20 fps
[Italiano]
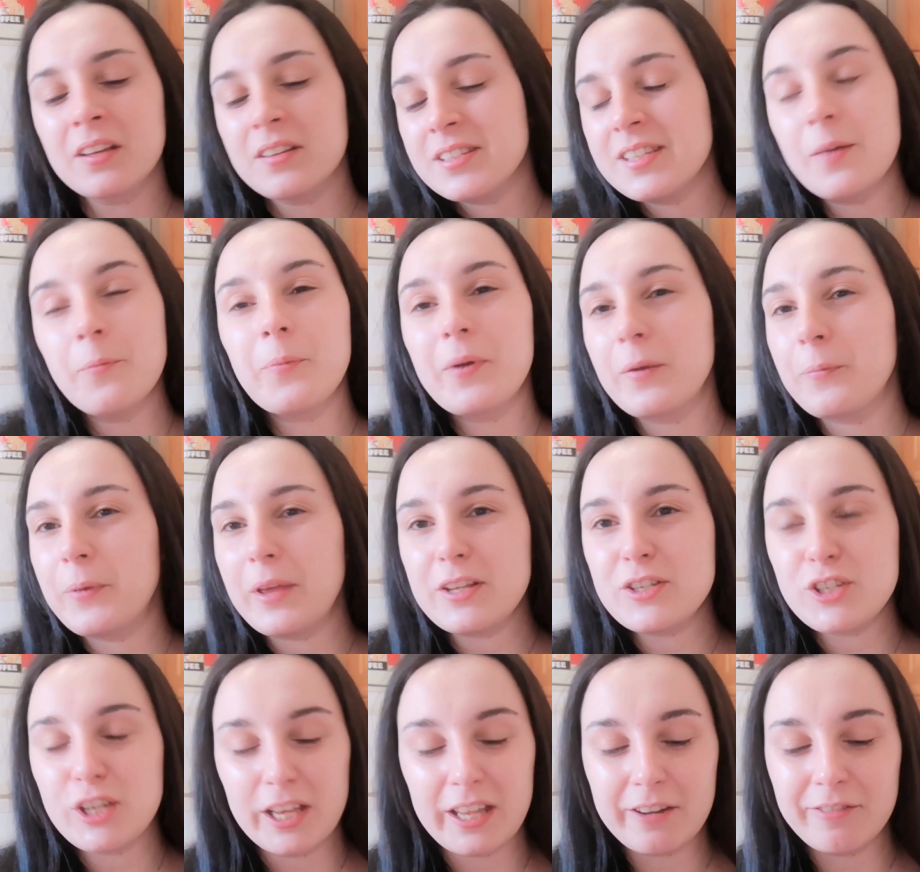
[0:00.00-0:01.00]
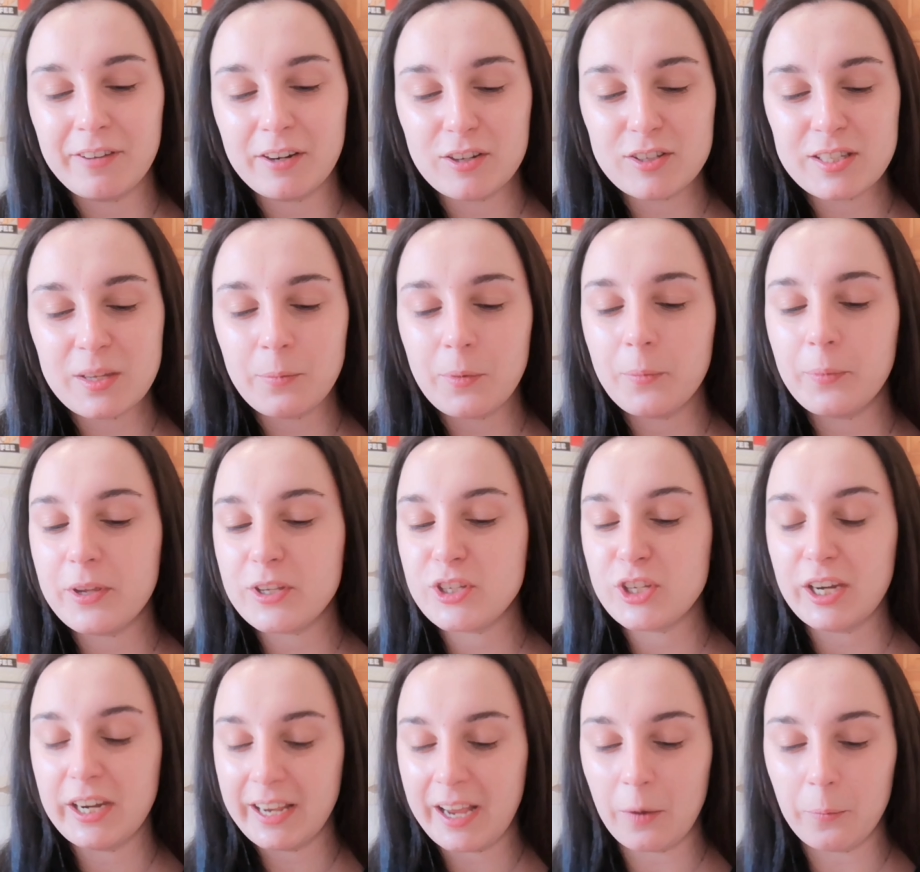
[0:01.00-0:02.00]
sempre piacere, fanno sempre
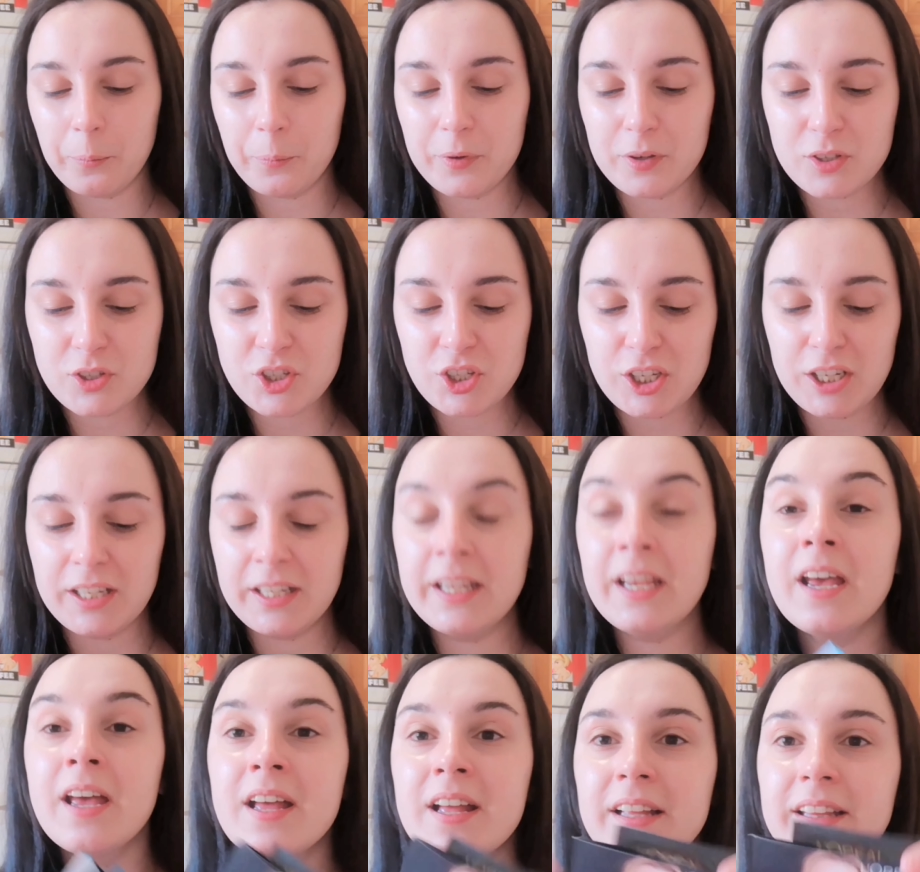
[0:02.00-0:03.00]
piacere i campioncini